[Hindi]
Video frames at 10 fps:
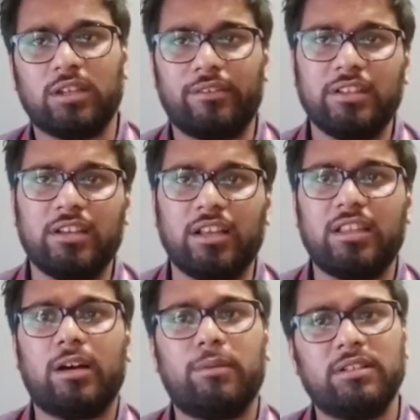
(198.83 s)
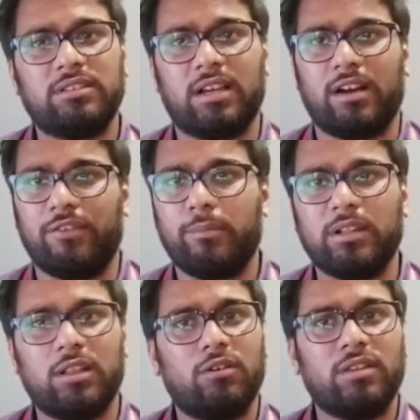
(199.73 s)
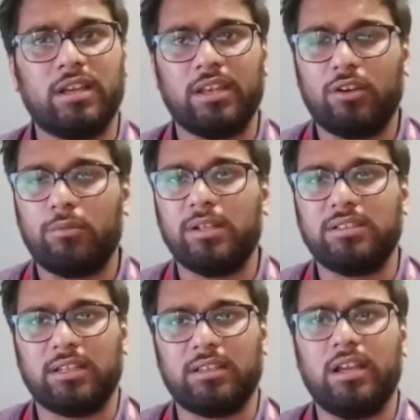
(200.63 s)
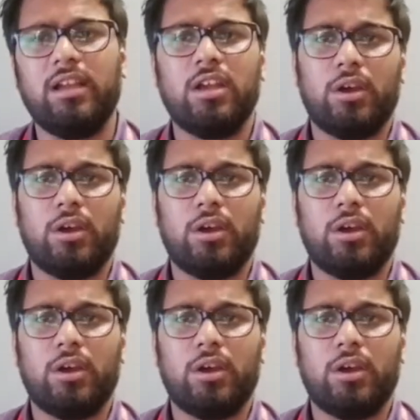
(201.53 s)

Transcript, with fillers: सनराइज हैदराबाद से काफी बदलाव देखने को मिल सकते हैं थे